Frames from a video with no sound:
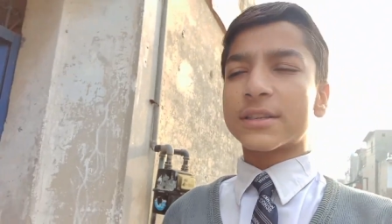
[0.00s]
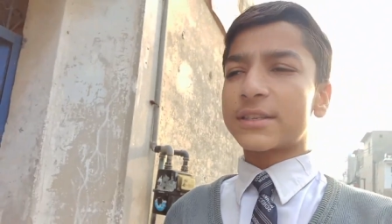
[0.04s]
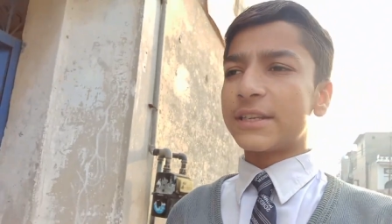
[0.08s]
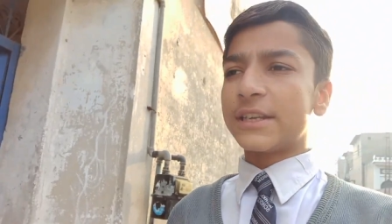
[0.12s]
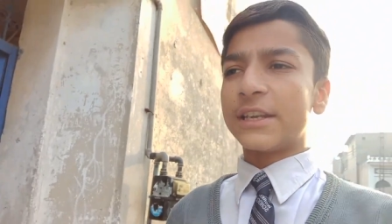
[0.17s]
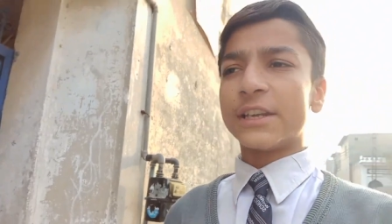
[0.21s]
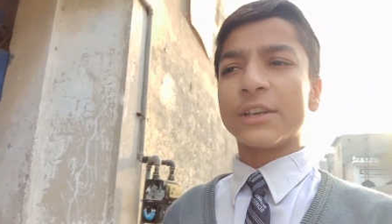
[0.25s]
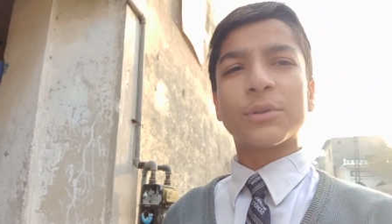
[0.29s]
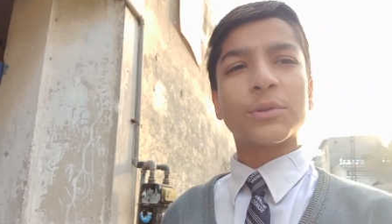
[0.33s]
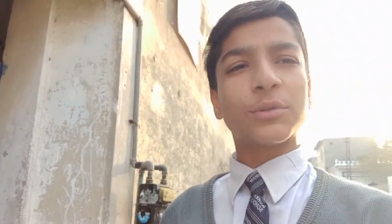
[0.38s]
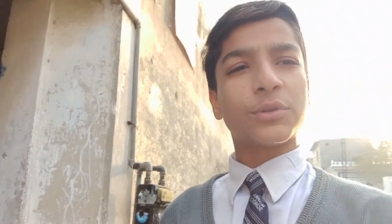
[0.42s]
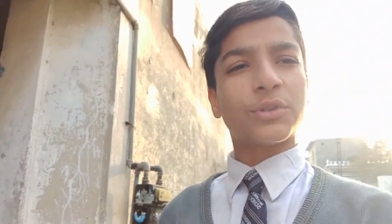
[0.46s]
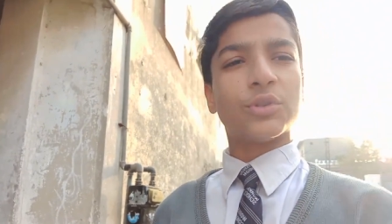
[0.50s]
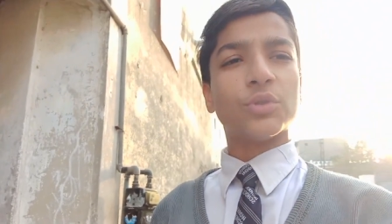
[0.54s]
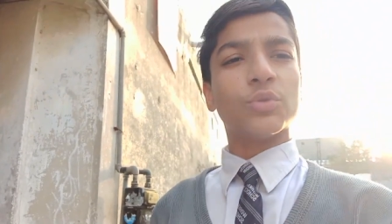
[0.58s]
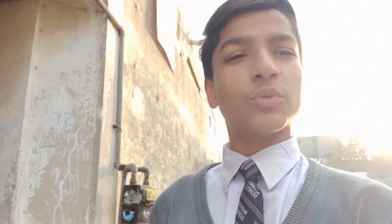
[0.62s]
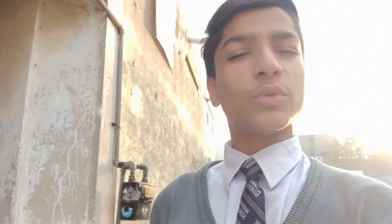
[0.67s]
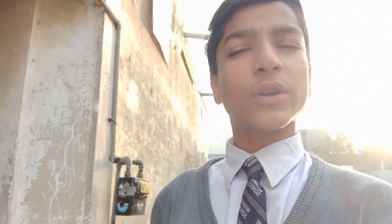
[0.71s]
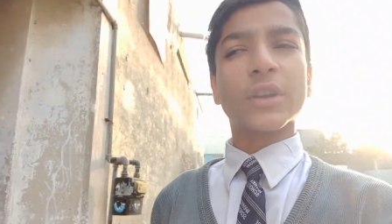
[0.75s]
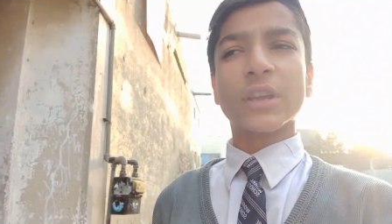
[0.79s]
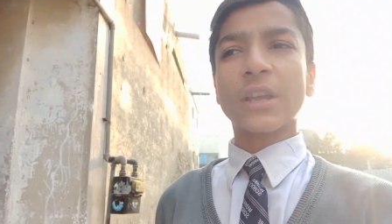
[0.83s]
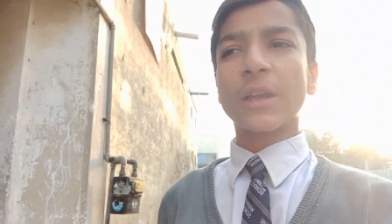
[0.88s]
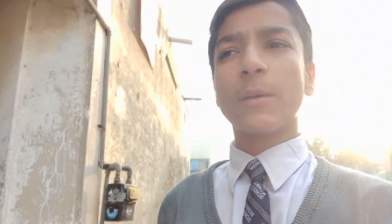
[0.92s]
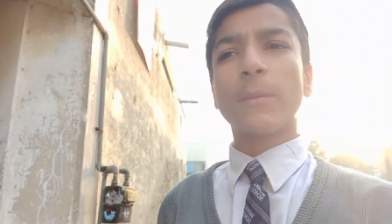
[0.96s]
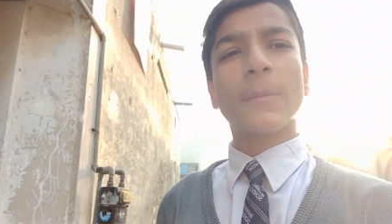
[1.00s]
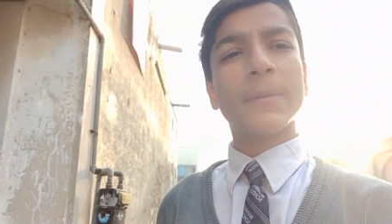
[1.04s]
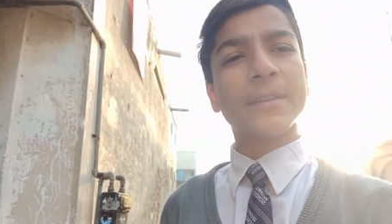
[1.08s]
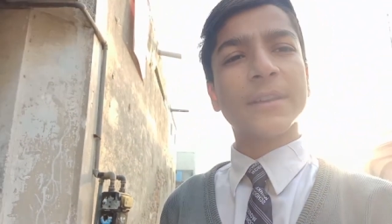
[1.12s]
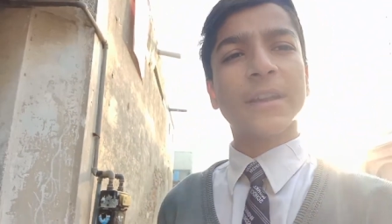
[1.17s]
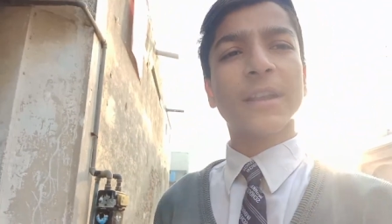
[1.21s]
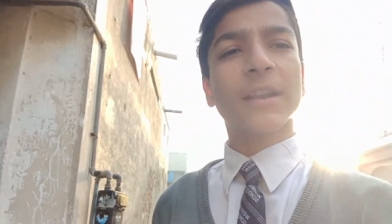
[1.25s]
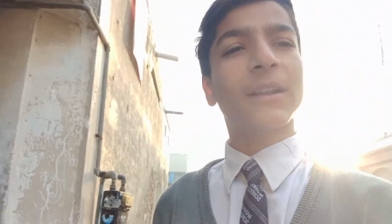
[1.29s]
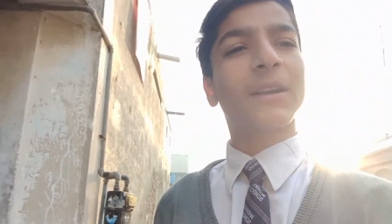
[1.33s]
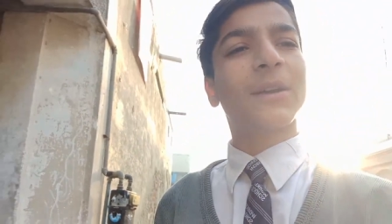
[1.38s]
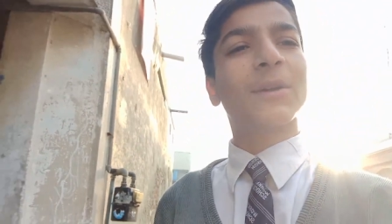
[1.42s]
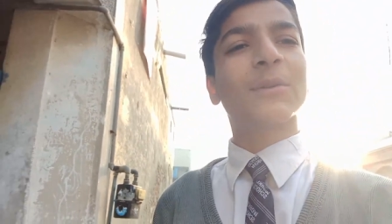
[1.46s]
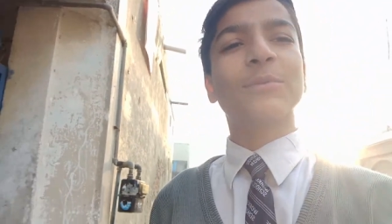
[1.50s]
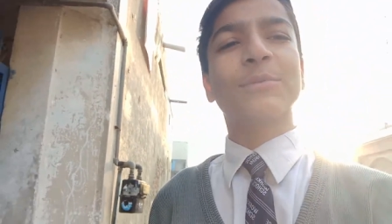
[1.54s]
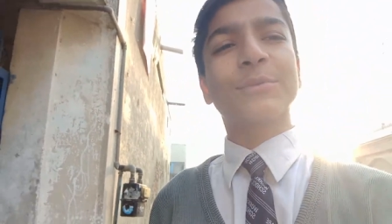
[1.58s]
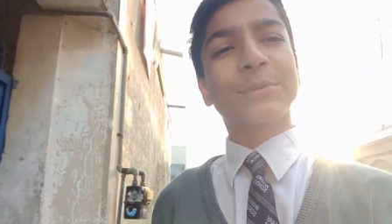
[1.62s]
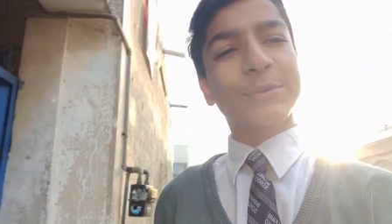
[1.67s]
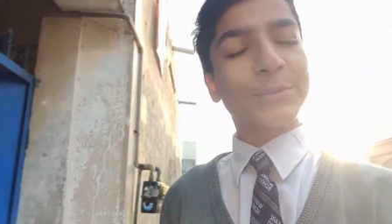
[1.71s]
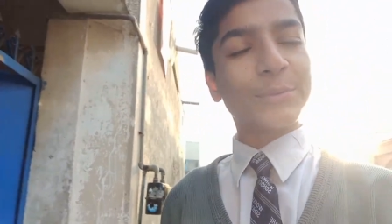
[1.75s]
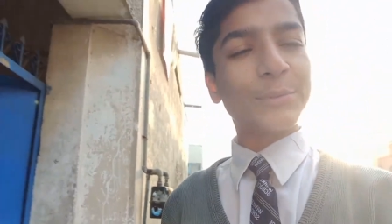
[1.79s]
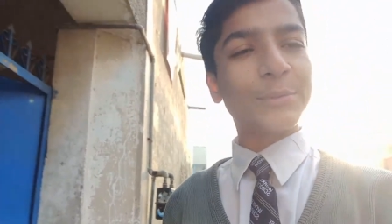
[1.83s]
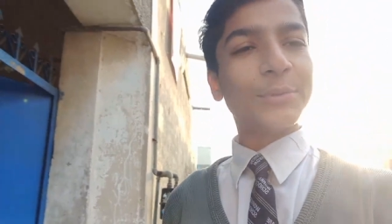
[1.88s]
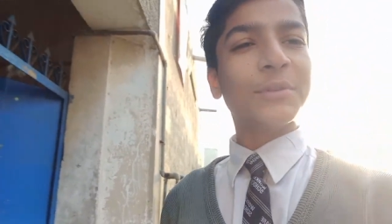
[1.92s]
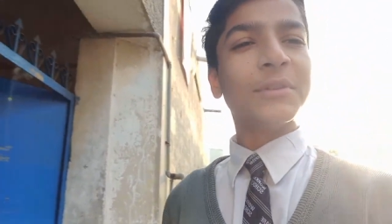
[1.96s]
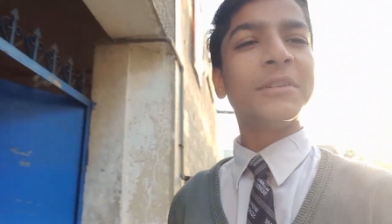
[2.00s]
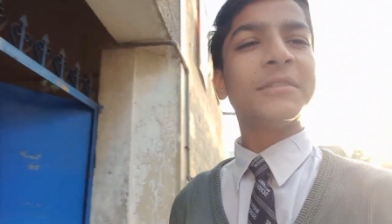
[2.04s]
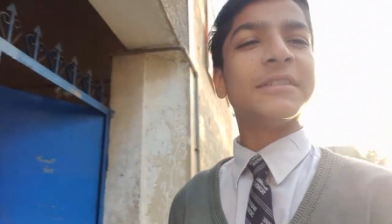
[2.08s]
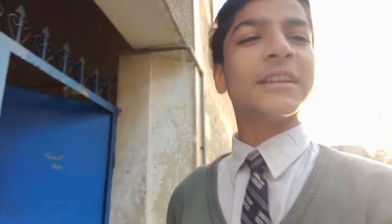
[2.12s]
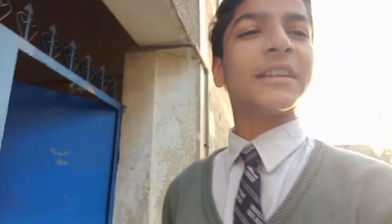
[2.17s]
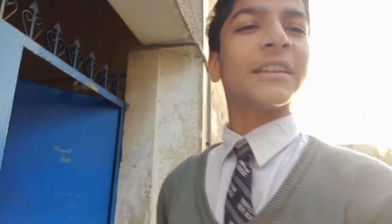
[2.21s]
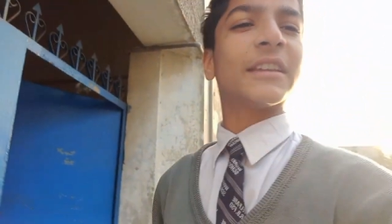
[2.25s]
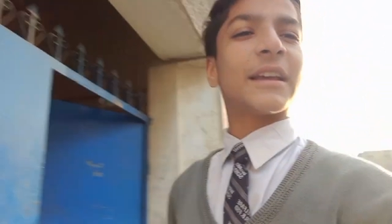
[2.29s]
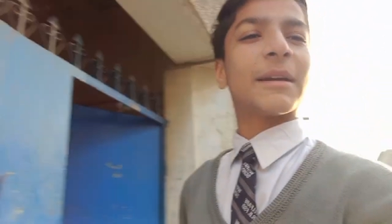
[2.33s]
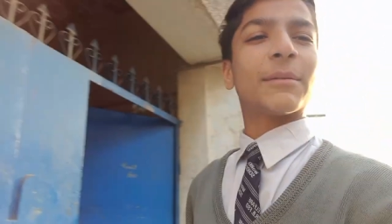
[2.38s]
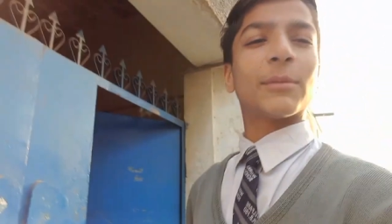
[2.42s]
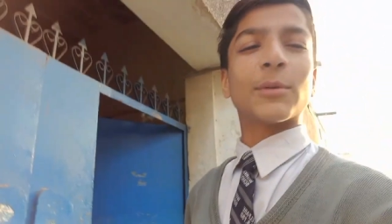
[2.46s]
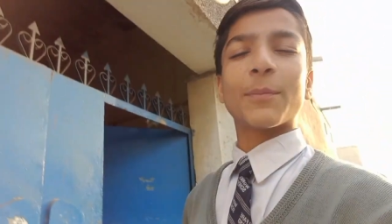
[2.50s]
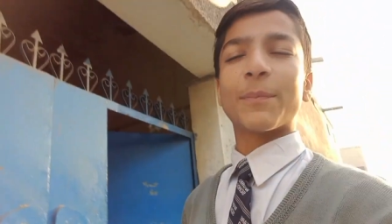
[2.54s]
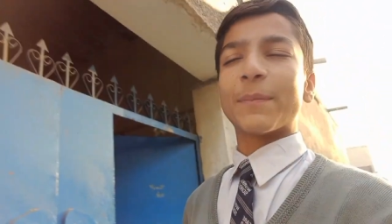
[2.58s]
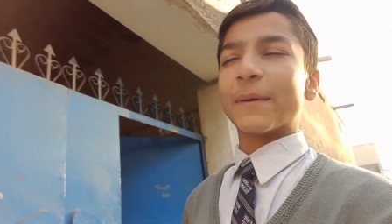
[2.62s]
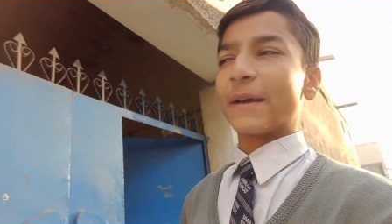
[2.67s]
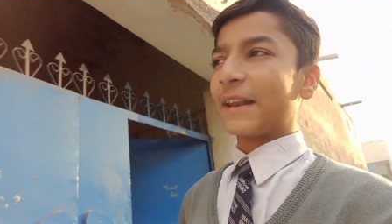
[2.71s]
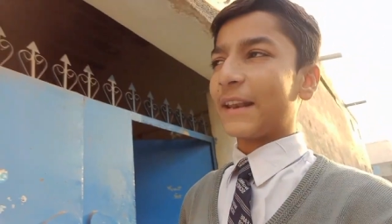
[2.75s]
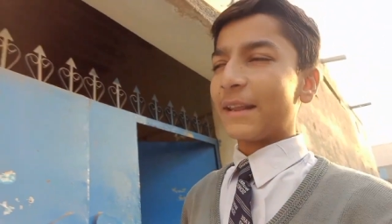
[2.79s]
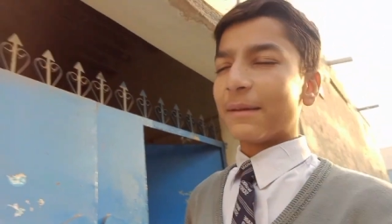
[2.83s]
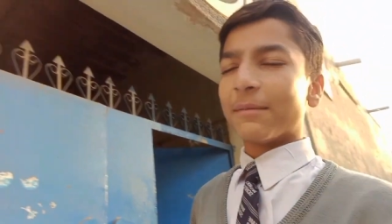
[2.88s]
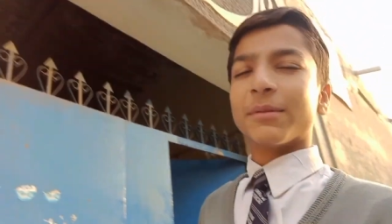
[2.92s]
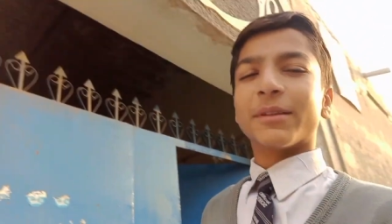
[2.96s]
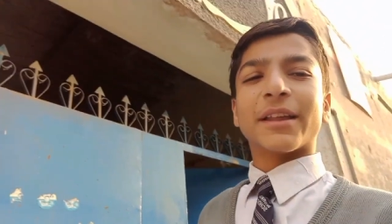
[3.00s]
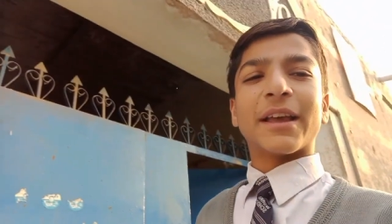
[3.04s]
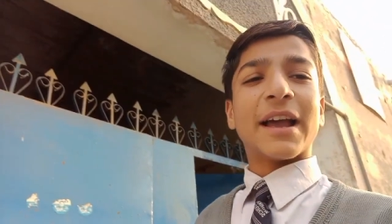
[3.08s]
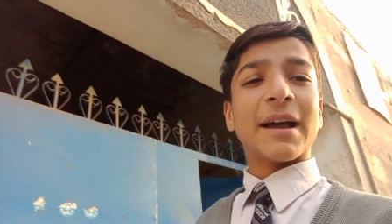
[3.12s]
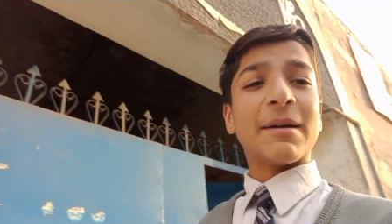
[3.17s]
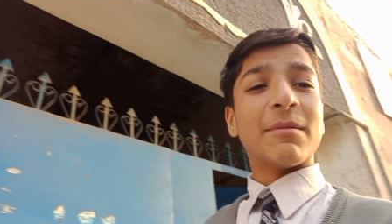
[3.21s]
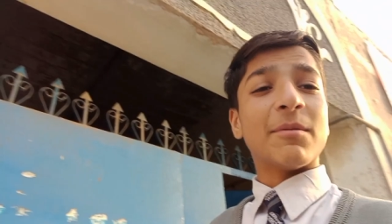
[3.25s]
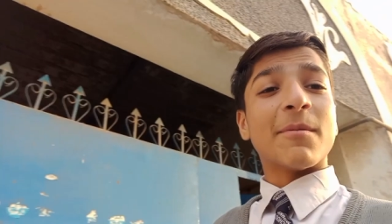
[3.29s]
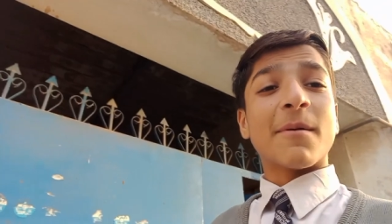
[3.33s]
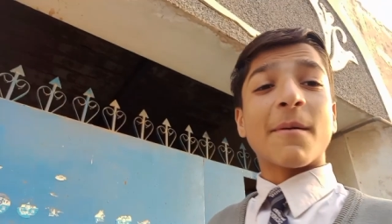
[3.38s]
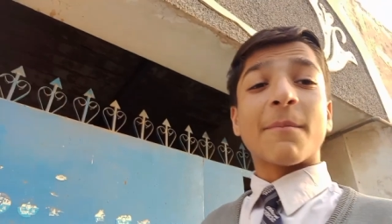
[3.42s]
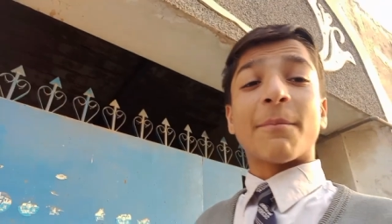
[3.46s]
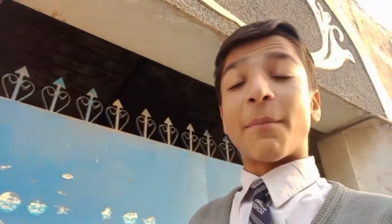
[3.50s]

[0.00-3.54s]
सीन कुछ यूँ है कि अभी मैं जाने लगा हूँ स्कूल जैसे कि आपको पहले ही बताया अभी मैं